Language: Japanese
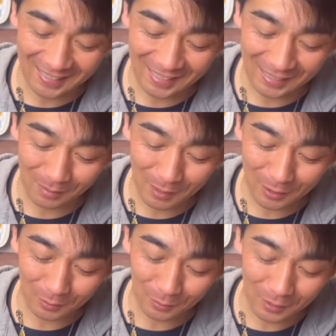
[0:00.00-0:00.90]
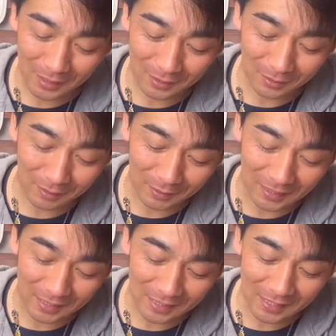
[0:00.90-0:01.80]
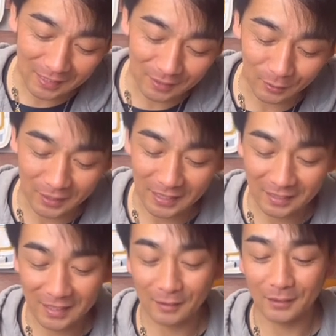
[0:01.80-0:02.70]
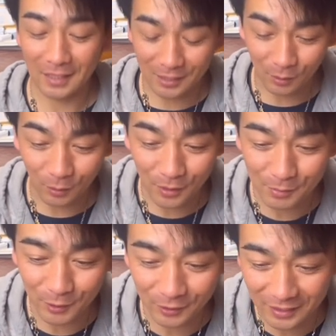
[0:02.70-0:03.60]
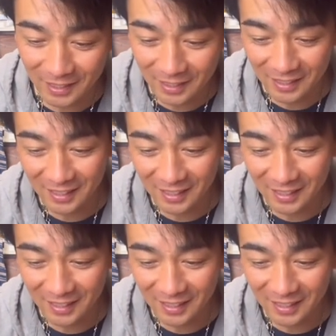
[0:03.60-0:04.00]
説明書通りに作れば出来上がるようになってるんですよ。こういうものはね。